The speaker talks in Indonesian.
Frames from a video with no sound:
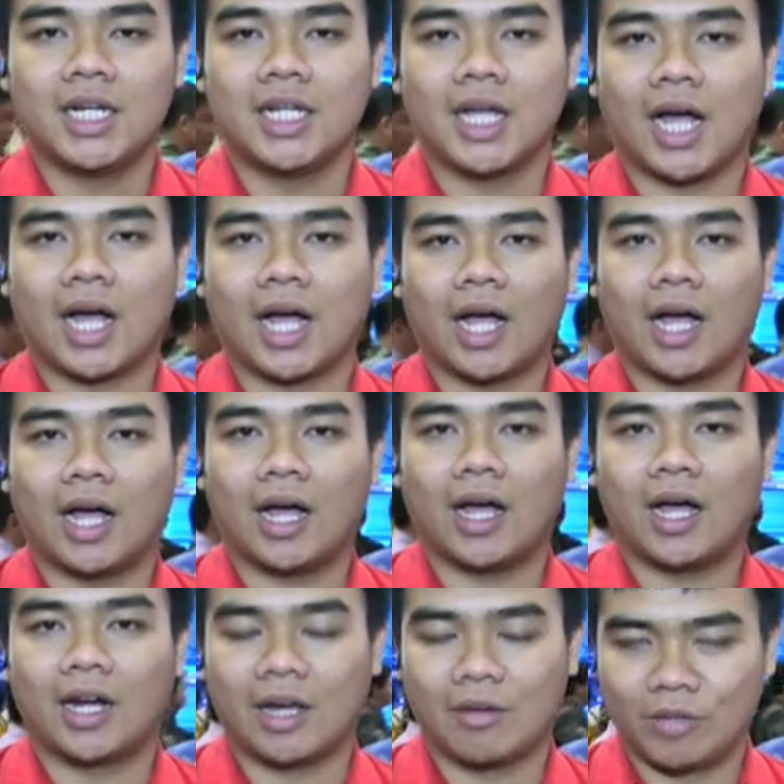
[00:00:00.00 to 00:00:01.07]
di
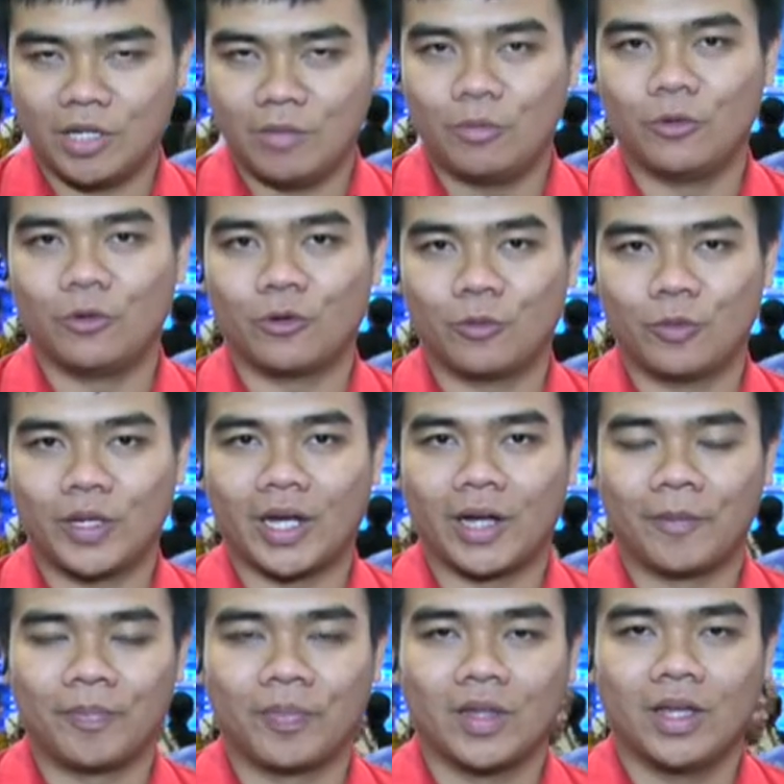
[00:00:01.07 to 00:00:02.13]
angka
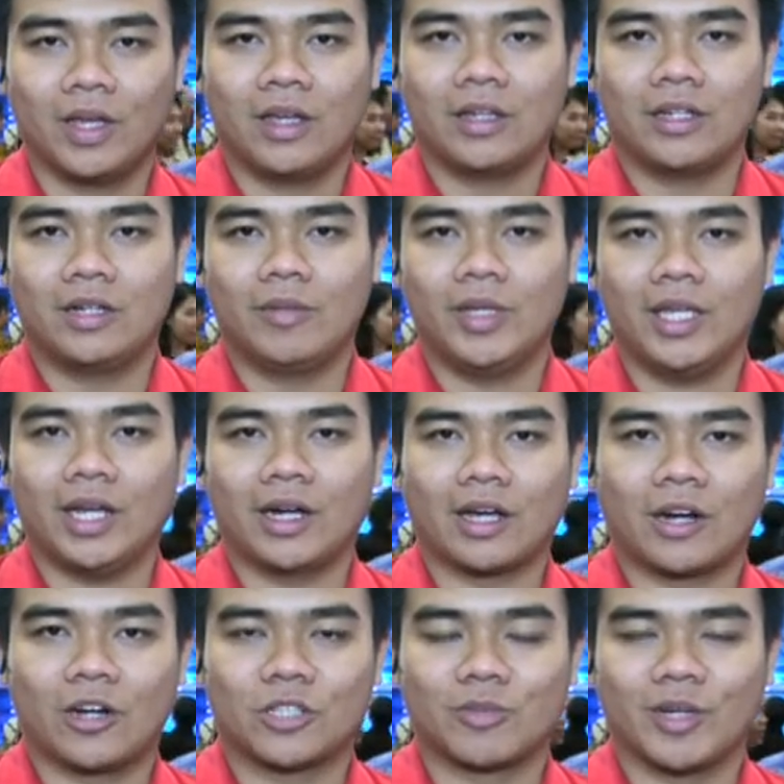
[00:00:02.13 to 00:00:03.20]
Rp6.000. Demikian
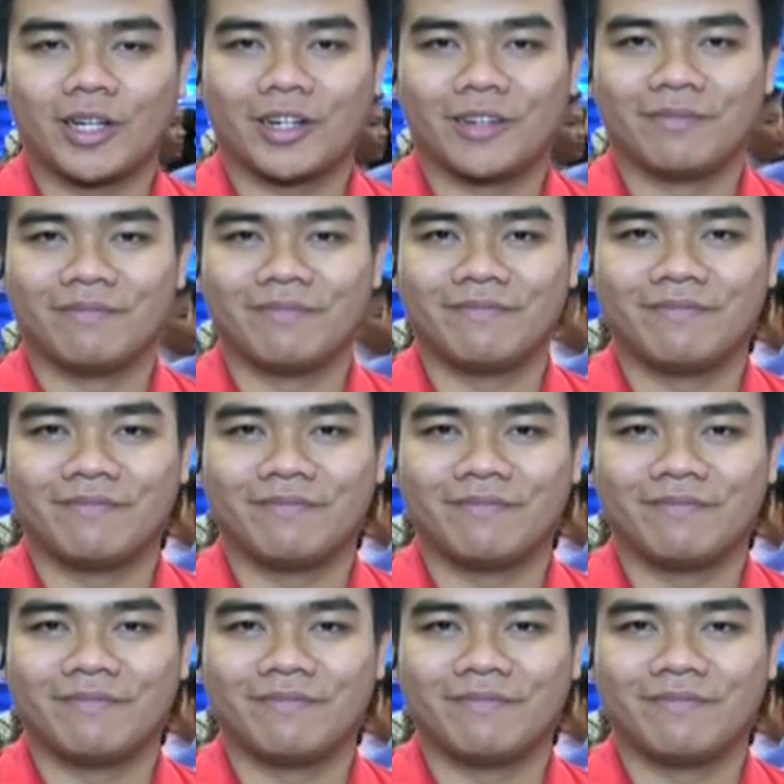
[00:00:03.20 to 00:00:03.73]
Carlos Michael.